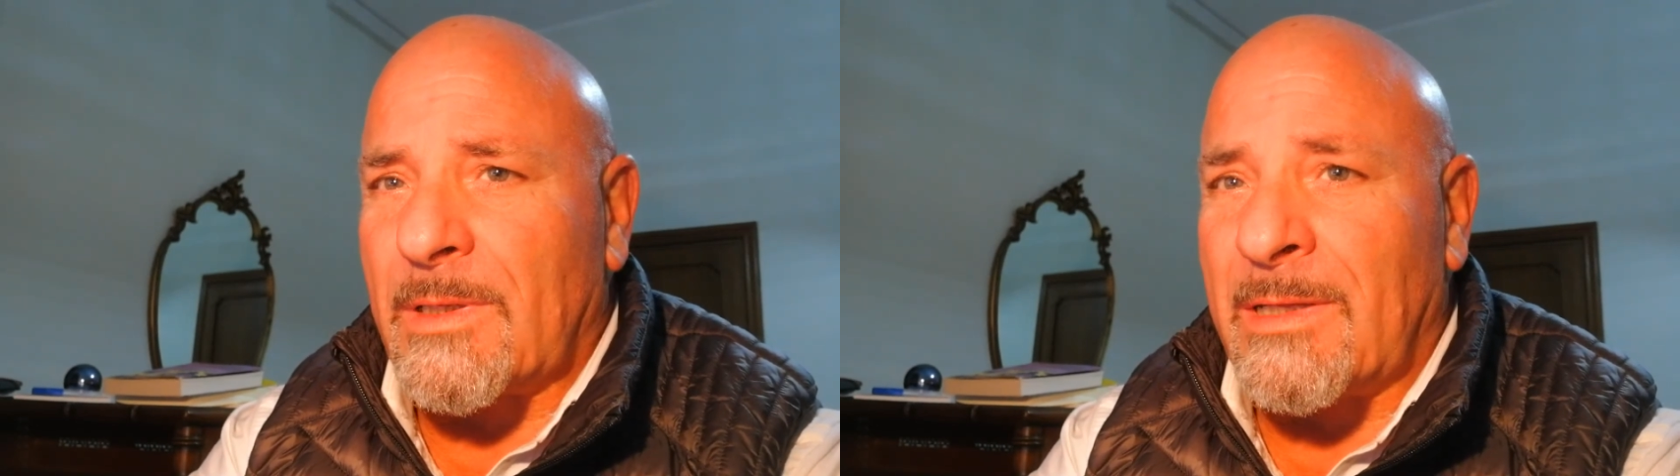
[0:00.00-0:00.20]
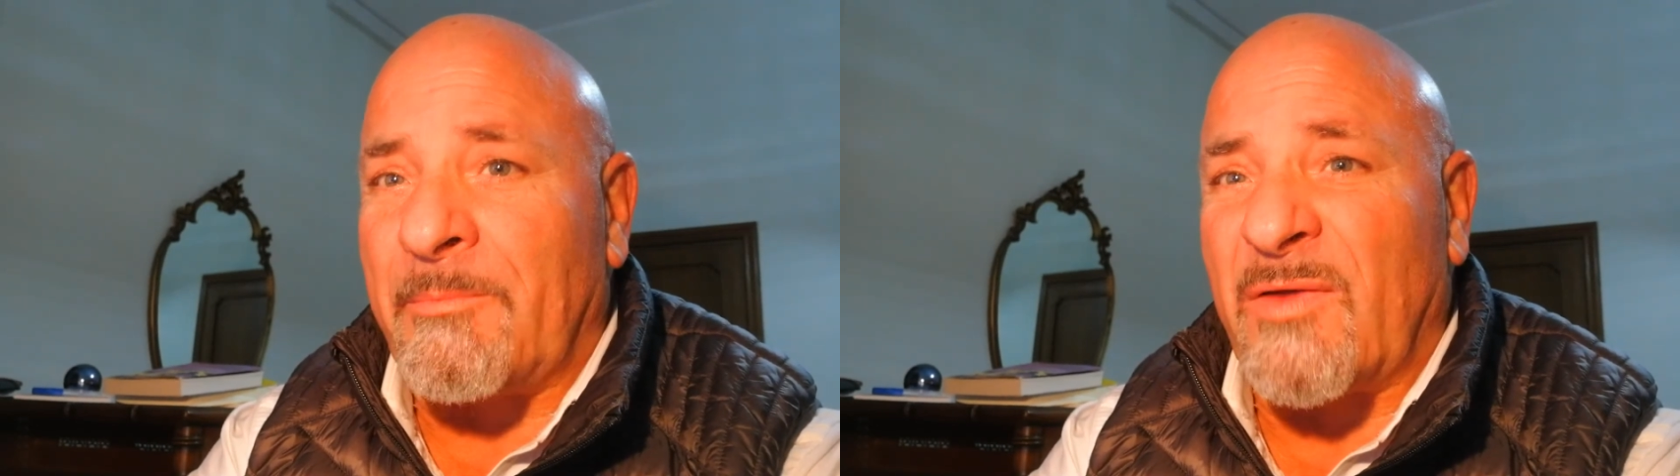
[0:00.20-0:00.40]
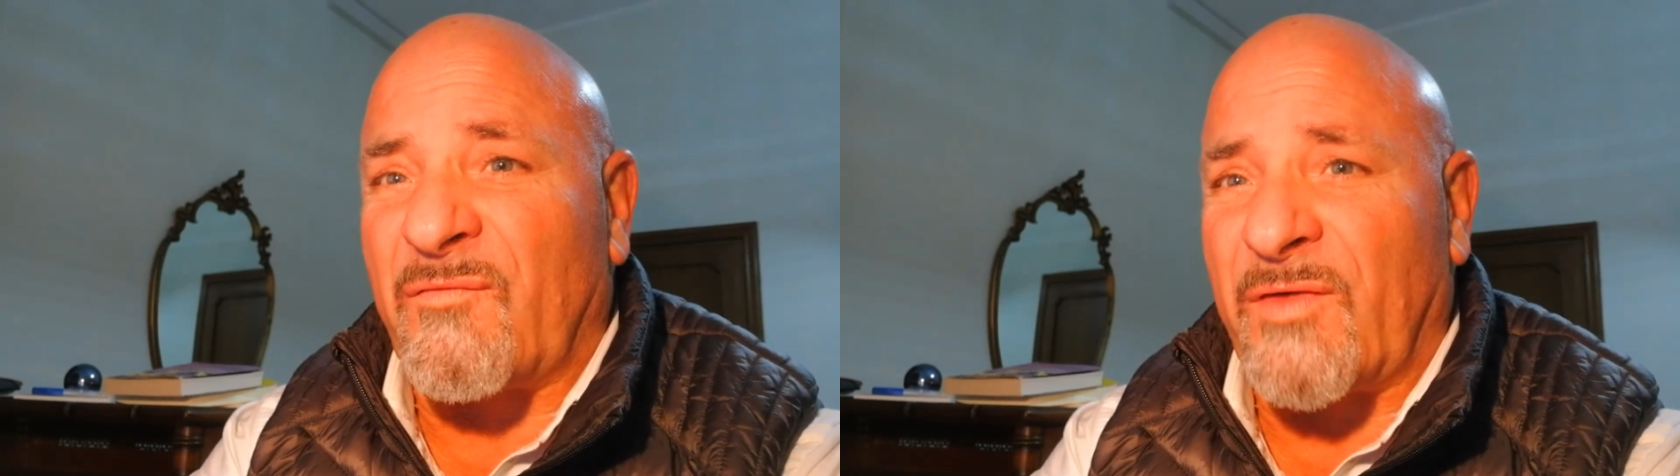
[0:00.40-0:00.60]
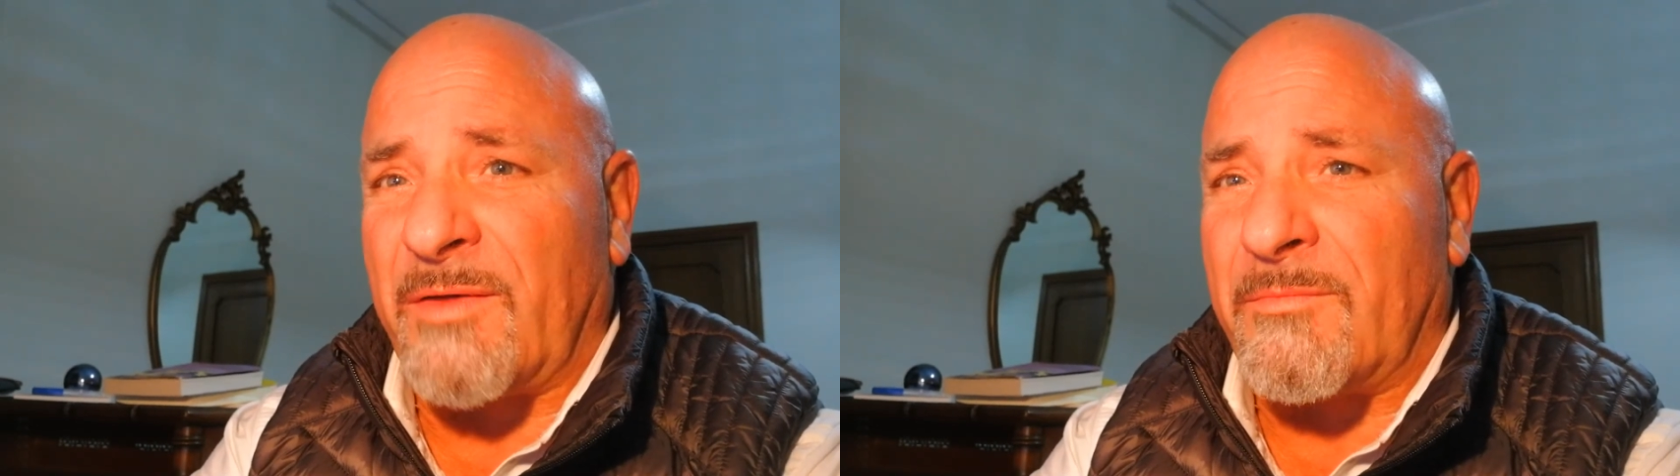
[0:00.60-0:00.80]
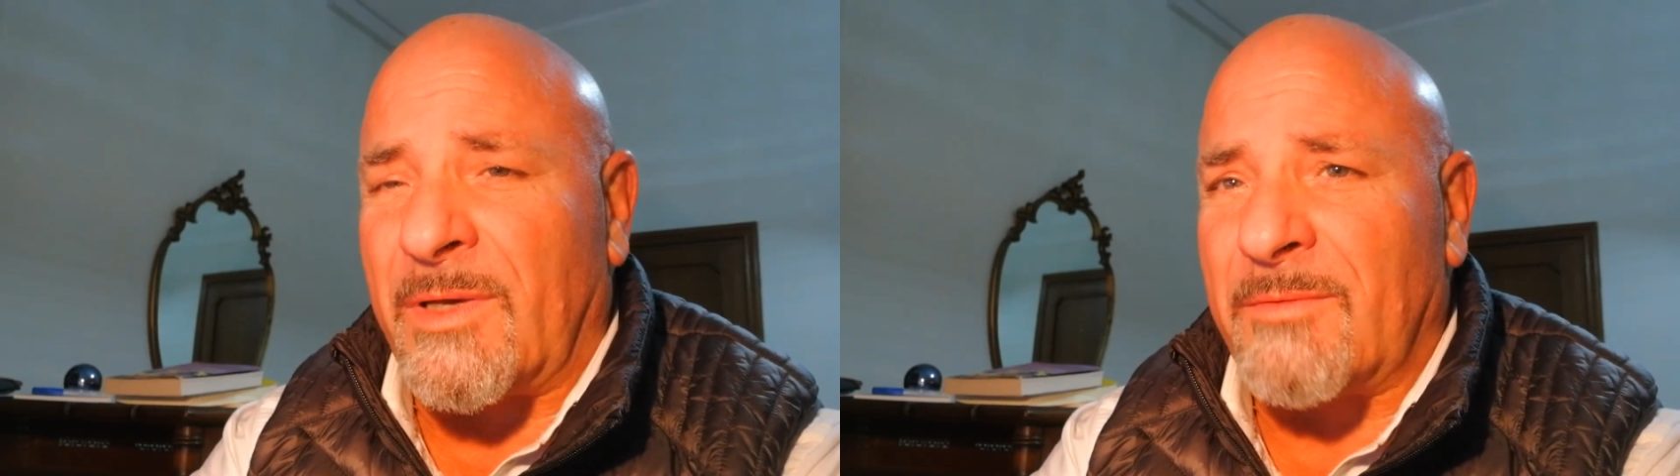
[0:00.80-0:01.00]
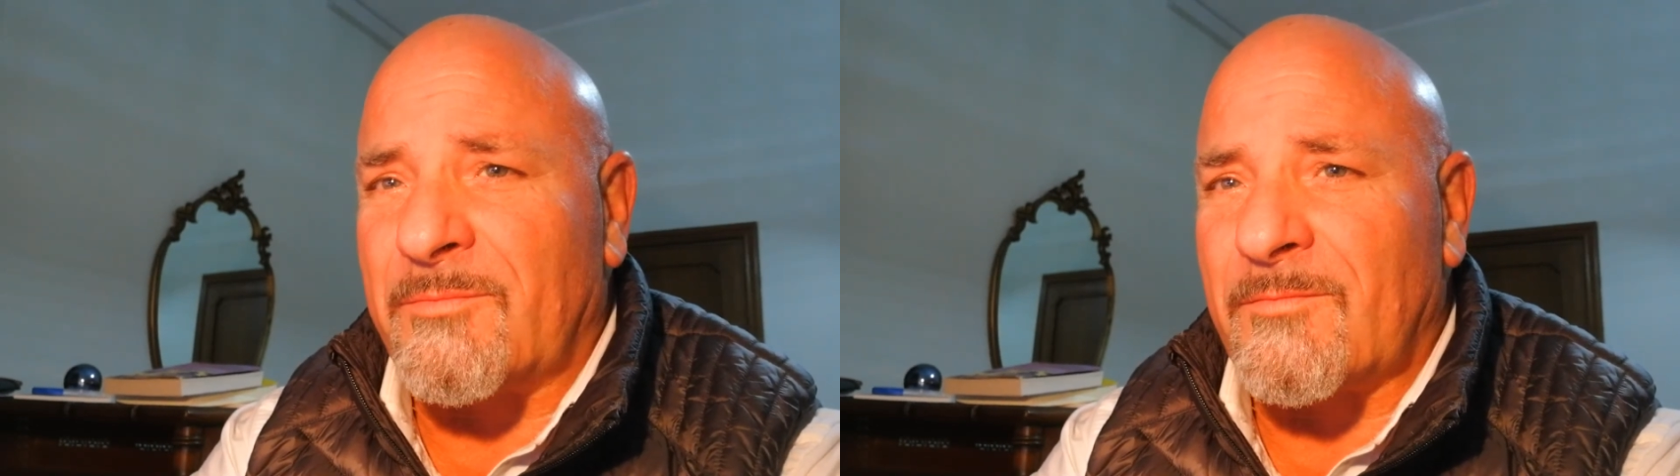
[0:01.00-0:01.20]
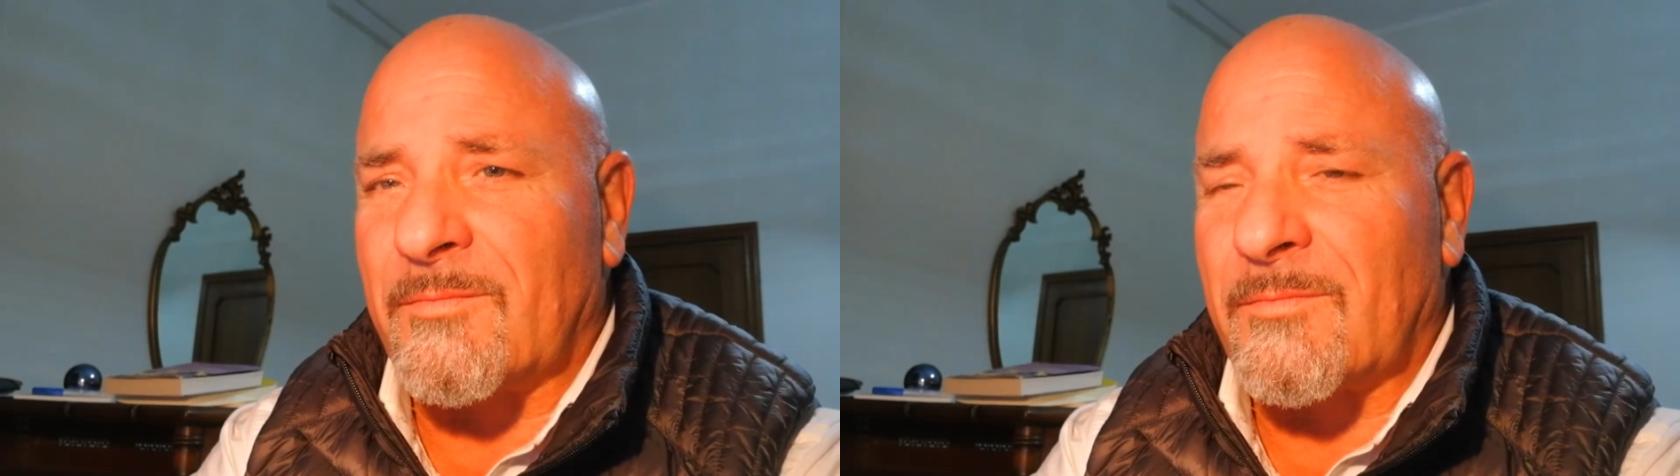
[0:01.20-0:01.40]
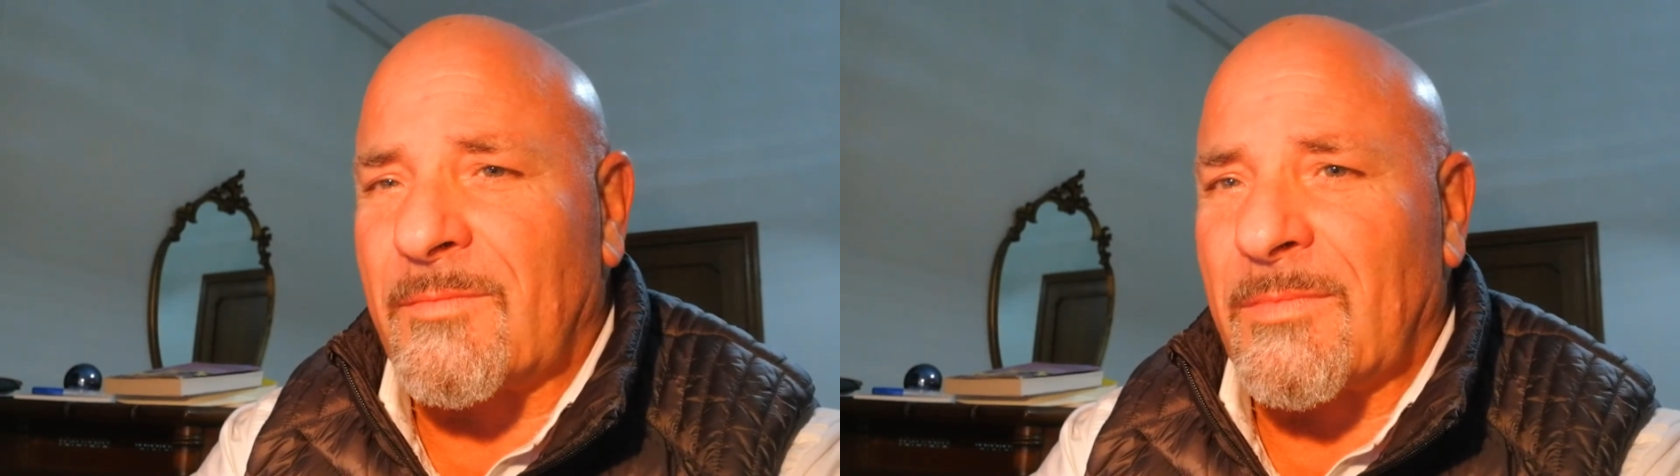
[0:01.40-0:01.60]
la PFM,
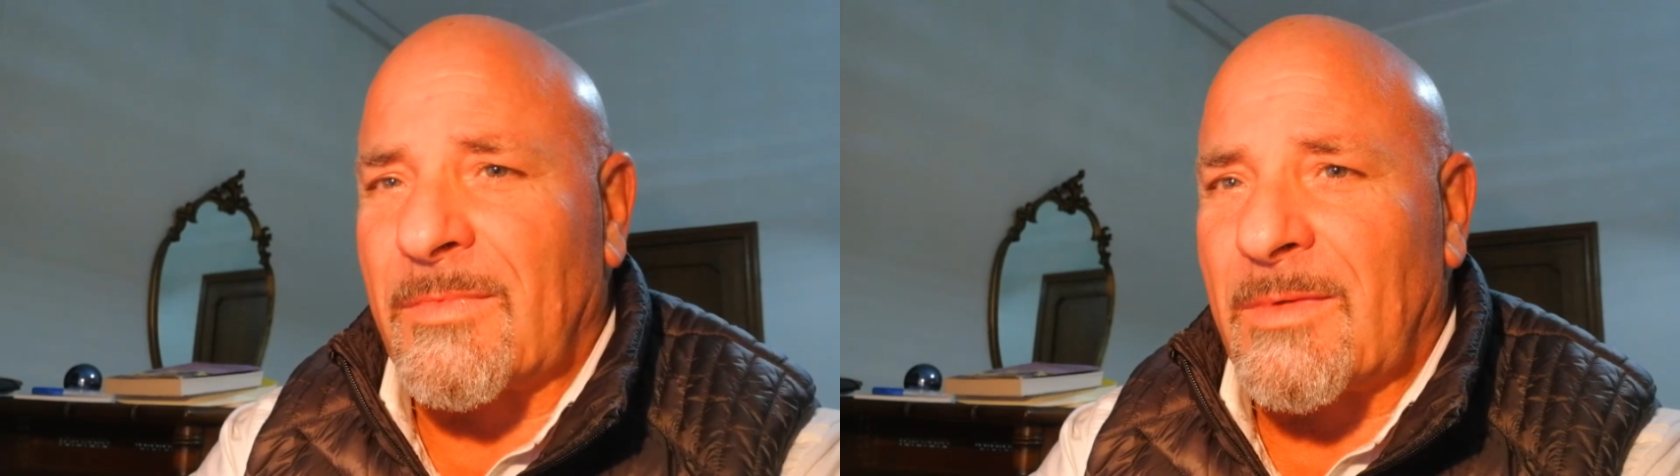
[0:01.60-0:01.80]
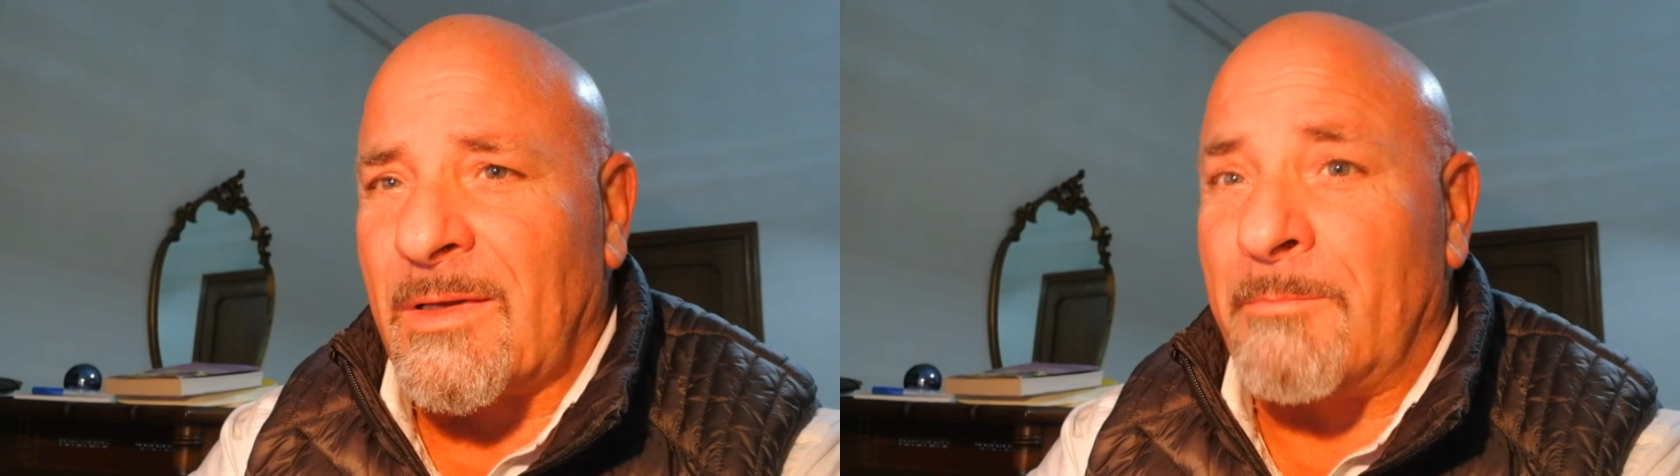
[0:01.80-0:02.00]
il